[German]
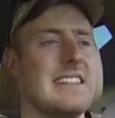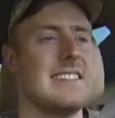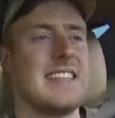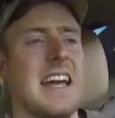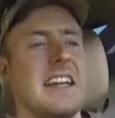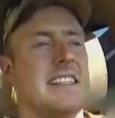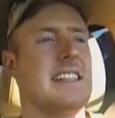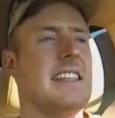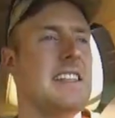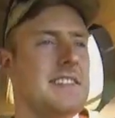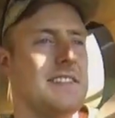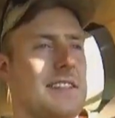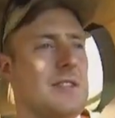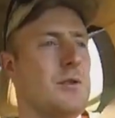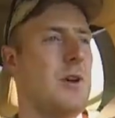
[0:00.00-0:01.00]
zeigt
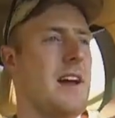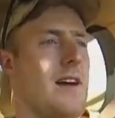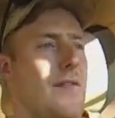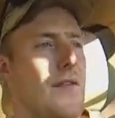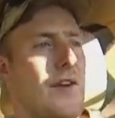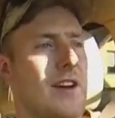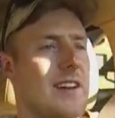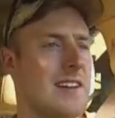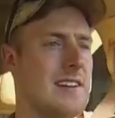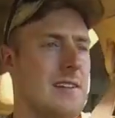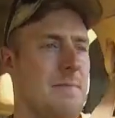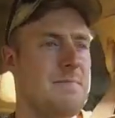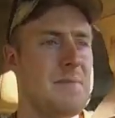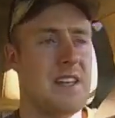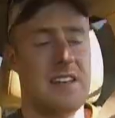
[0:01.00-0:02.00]
nicht nur Erfolge.
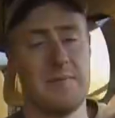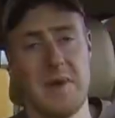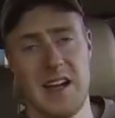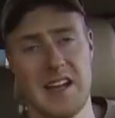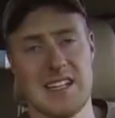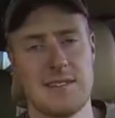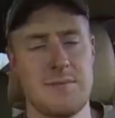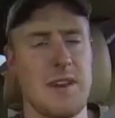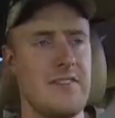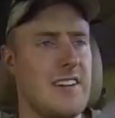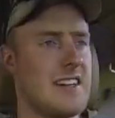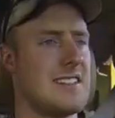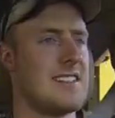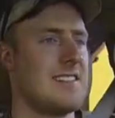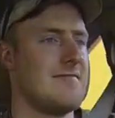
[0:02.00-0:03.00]
Ich mache erstmal
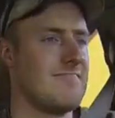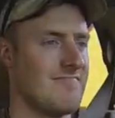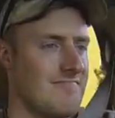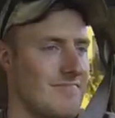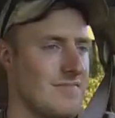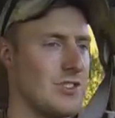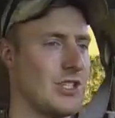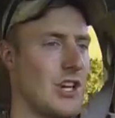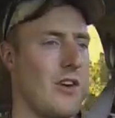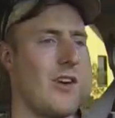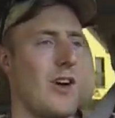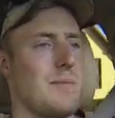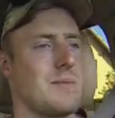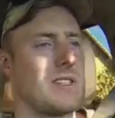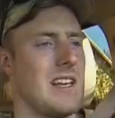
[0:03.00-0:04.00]
was,
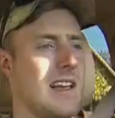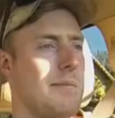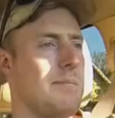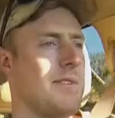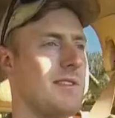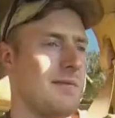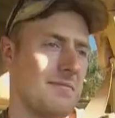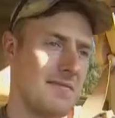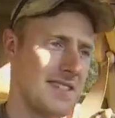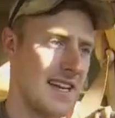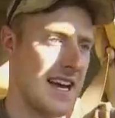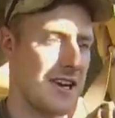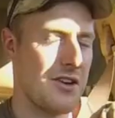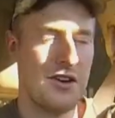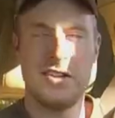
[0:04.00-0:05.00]
schaue, ob es klappt,
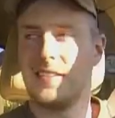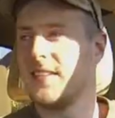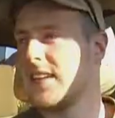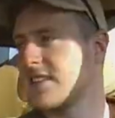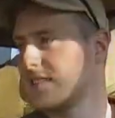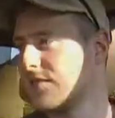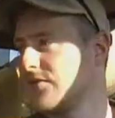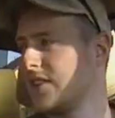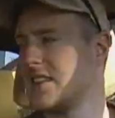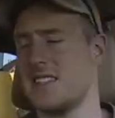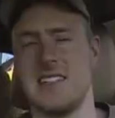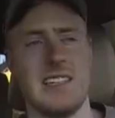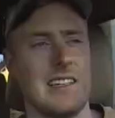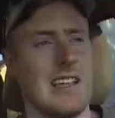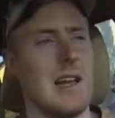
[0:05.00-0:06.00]
zeige euch das und wenn es
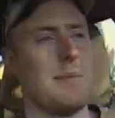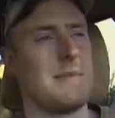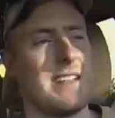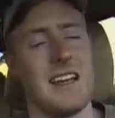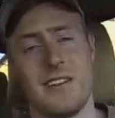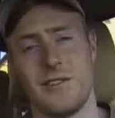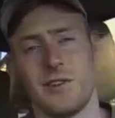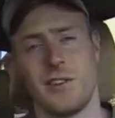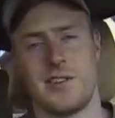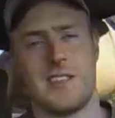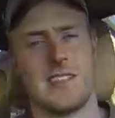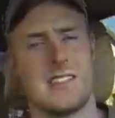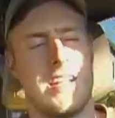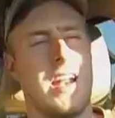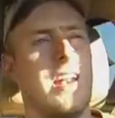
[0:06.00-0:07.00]
nicht klappt, zeige ich euch
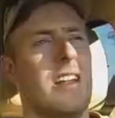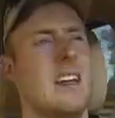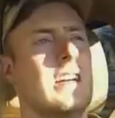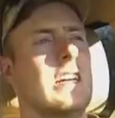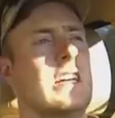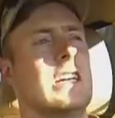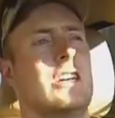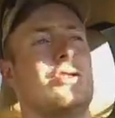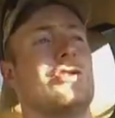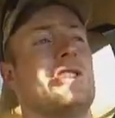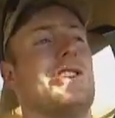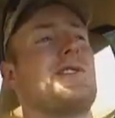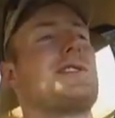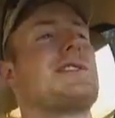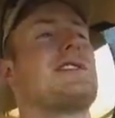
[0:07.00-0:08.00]
das dann. Und
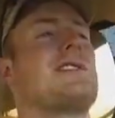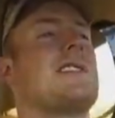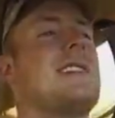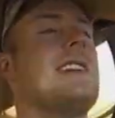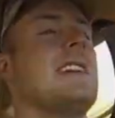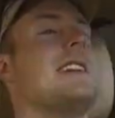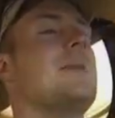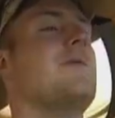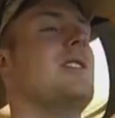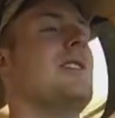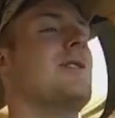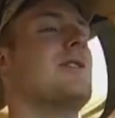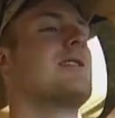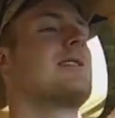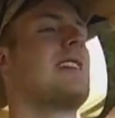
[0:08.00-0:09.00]
genauso ist es hier in dem
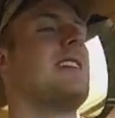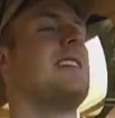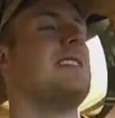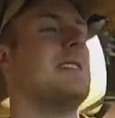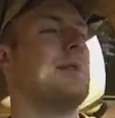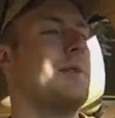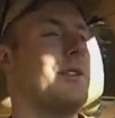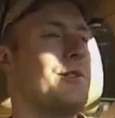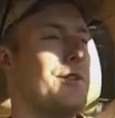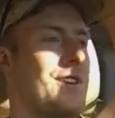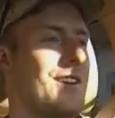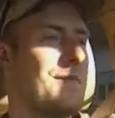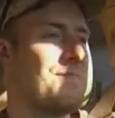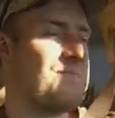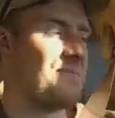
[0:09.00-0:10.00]
Video. Es kann nicht immer
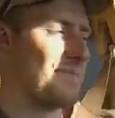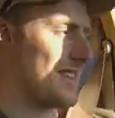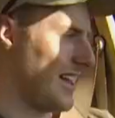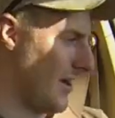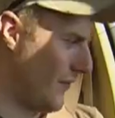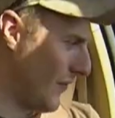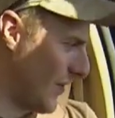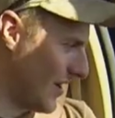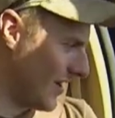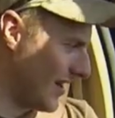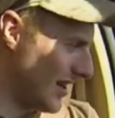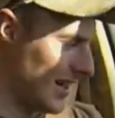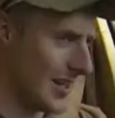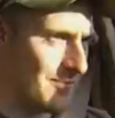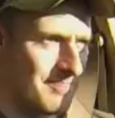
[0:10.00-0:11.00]
nur Erfolge
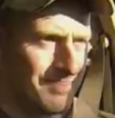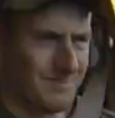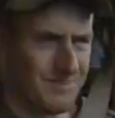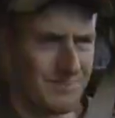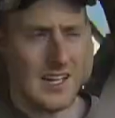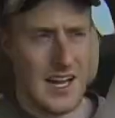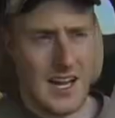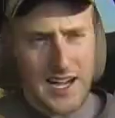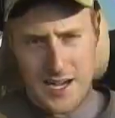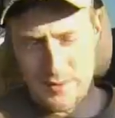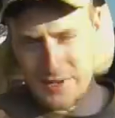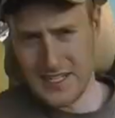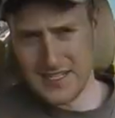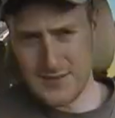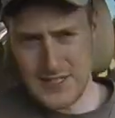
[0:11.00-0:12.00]
geben.
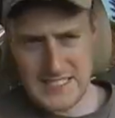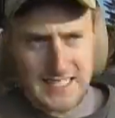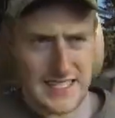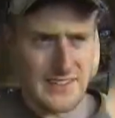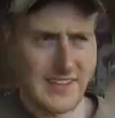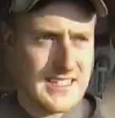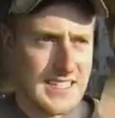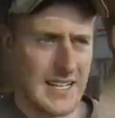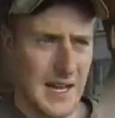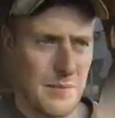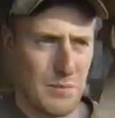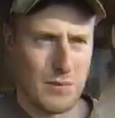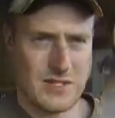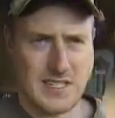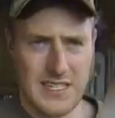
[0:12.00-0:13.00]
Aber das, was ich gewechselt habe,
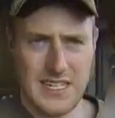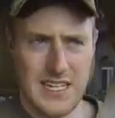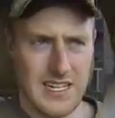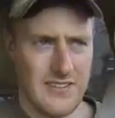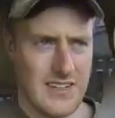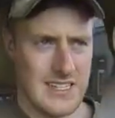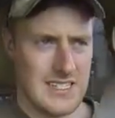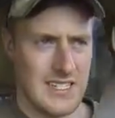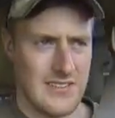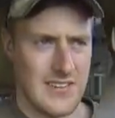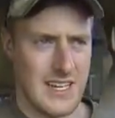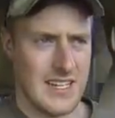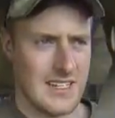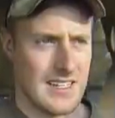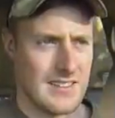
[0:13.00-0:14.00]
musste eh gewechselt
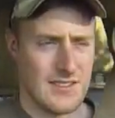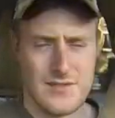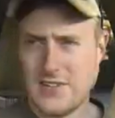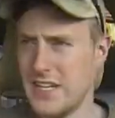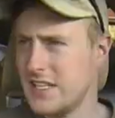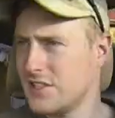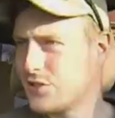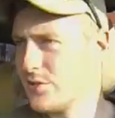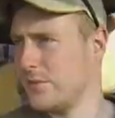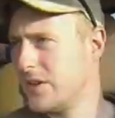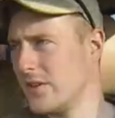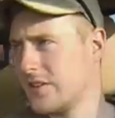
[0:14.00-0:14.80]
werden. Also war das schon mal